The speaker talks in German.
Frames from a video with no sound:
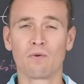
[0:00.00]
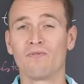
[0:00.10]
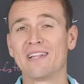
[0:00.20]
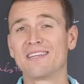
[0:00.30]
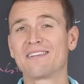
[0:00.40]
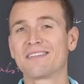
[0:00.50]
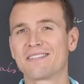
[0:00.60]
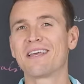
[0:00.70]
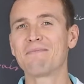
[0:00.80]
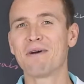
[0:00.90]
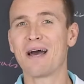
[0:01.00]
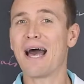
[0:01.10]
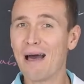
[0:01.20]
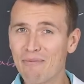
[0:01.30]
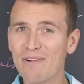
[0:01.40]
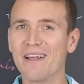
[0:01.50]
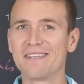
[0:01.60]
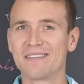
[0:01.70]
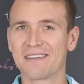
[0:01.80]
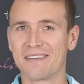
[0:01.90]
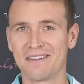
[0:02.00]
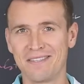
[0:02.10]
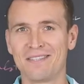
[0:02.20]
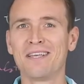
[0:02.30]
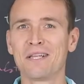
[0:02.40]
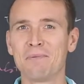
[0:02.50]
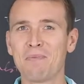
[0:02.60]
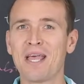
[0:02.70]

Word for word: Und wenn dich das Thema Apfelessig interessiert,